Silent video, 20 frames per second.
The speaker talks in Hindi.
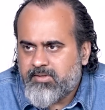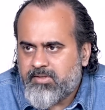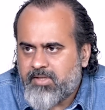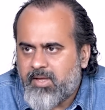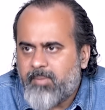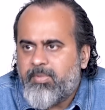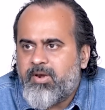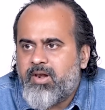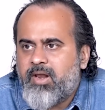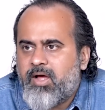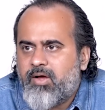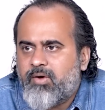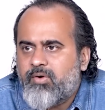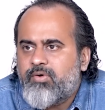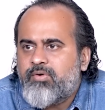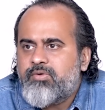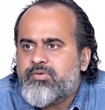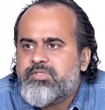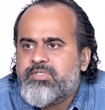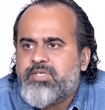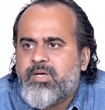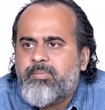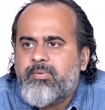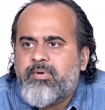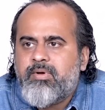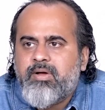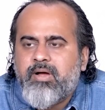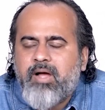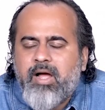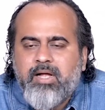तब लाओ जब
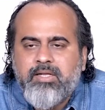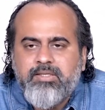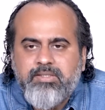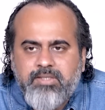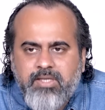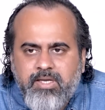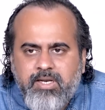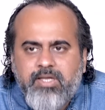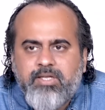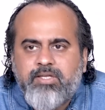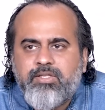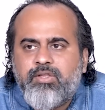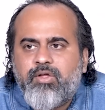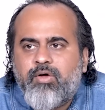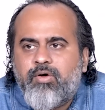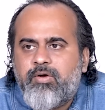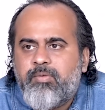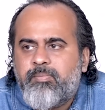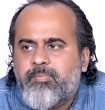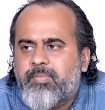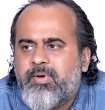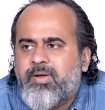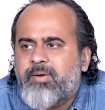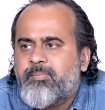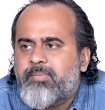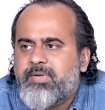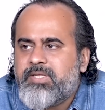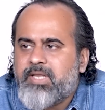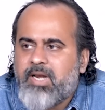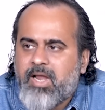आंतरिक तौर पर
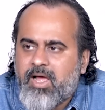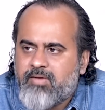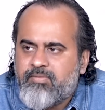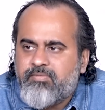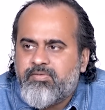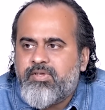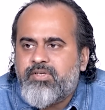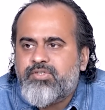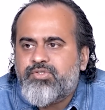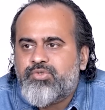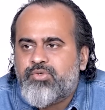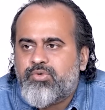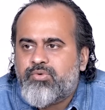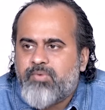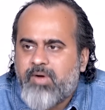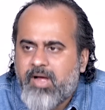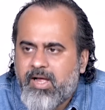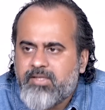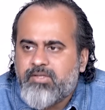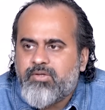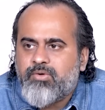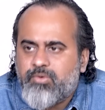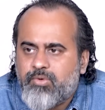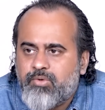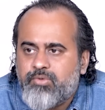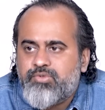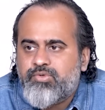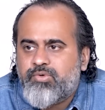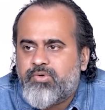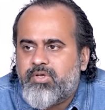बदलाव की शुरुआत
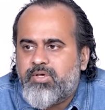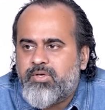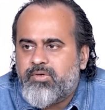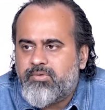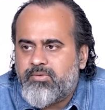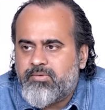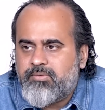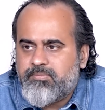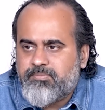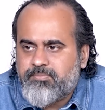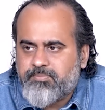हो चुकी हो